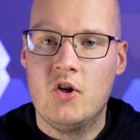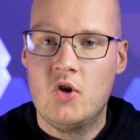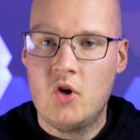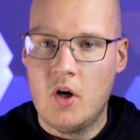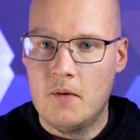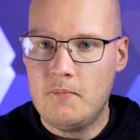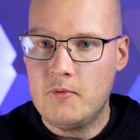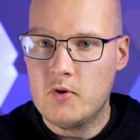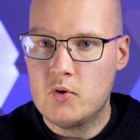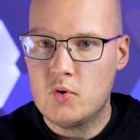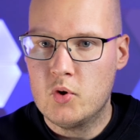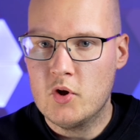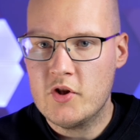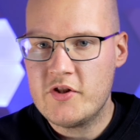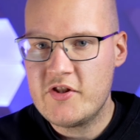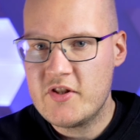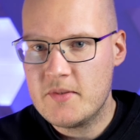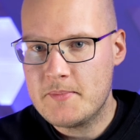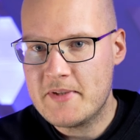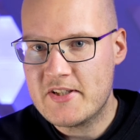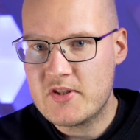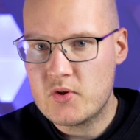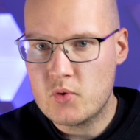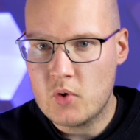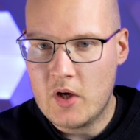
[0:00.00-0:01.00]
Kommen wir kurz
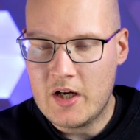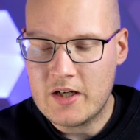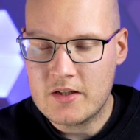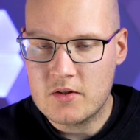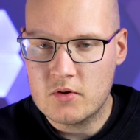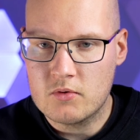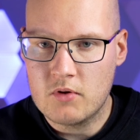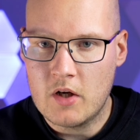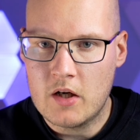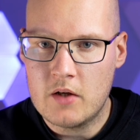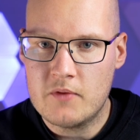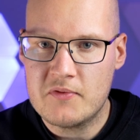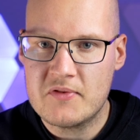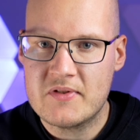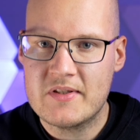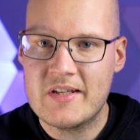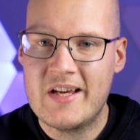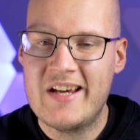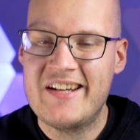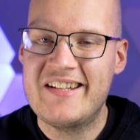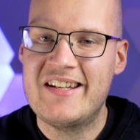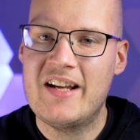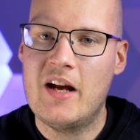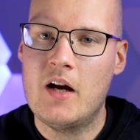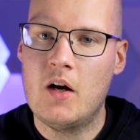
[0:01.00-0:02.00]
nochmal zur
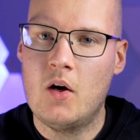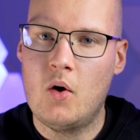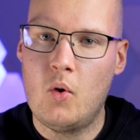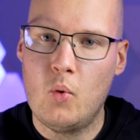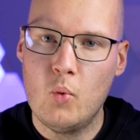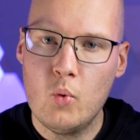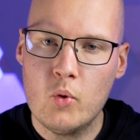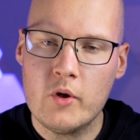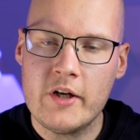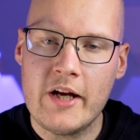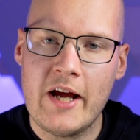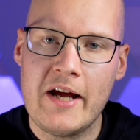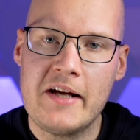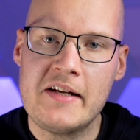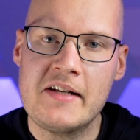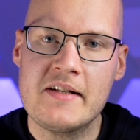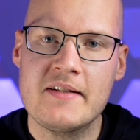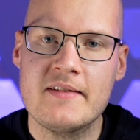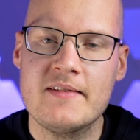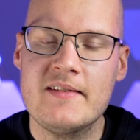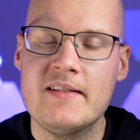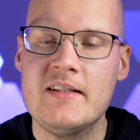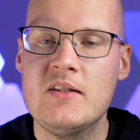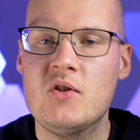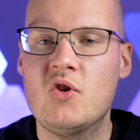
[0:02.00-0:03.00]
Akkulaufzeit. Ohne
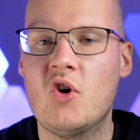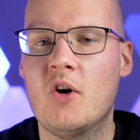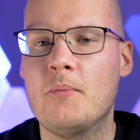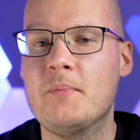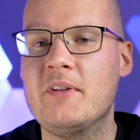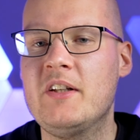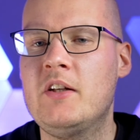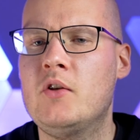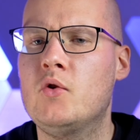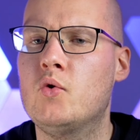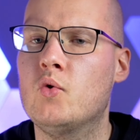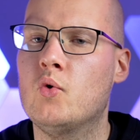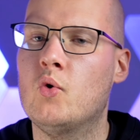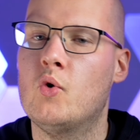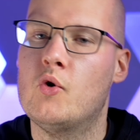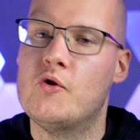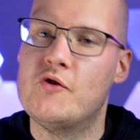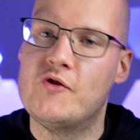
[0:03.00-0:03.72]
ANC kommt ihr hier so